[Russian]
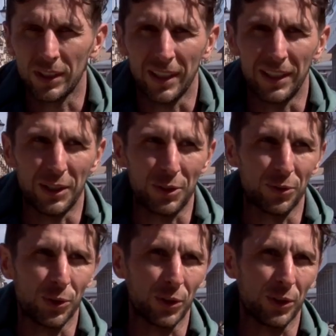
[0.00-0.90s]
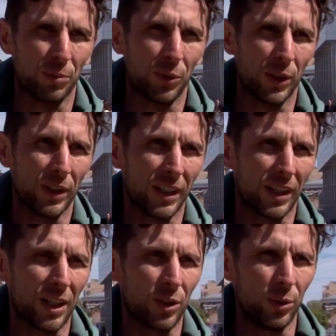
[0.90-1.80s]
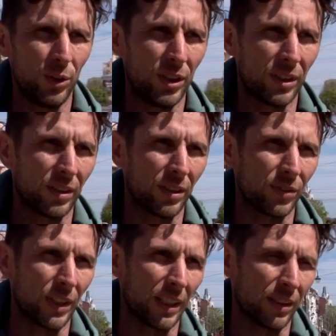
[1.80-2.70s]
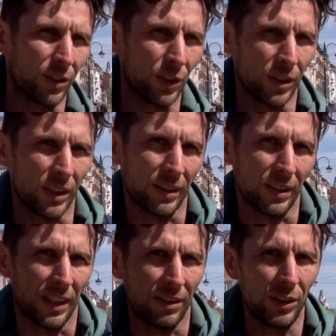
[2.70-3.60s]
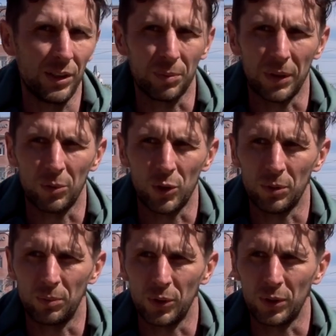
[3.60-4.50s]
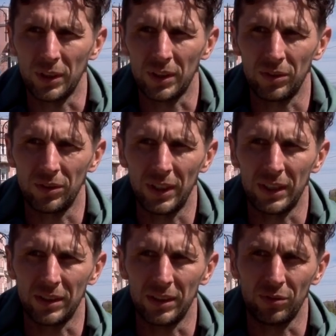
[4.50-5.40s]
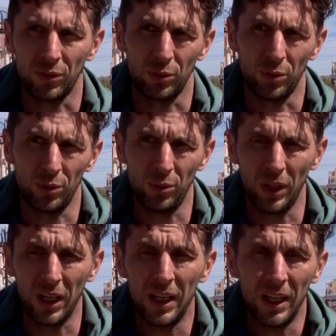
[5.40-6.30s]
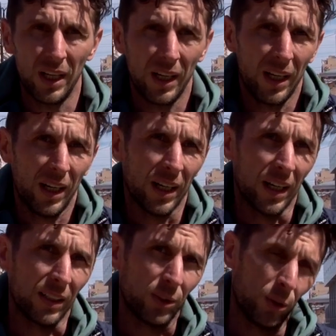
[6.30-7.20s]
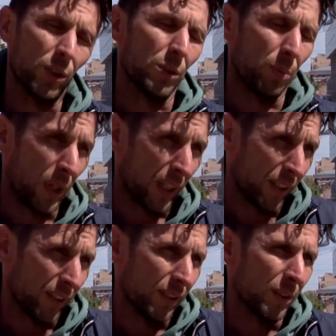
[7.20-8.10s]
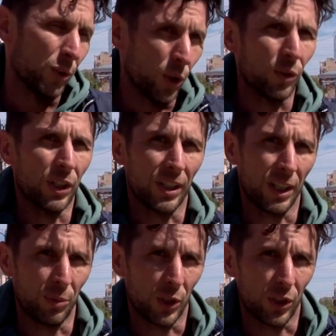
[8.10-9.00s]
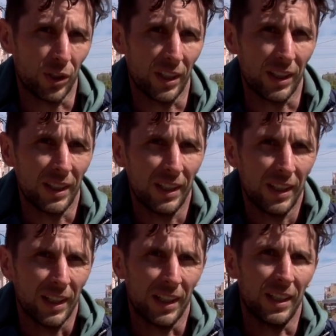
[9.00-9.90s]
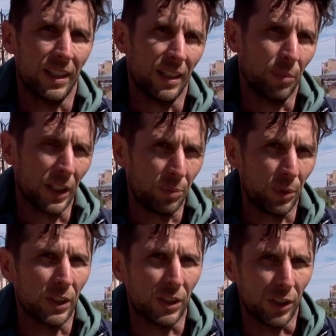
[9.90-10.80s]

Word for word: склоняюсь, что все-таки более хорошо сейчас в Саратове начинает становиться, потому что все-таки развивается инфраструктура, а, строятся парки, новые набережная. А проспект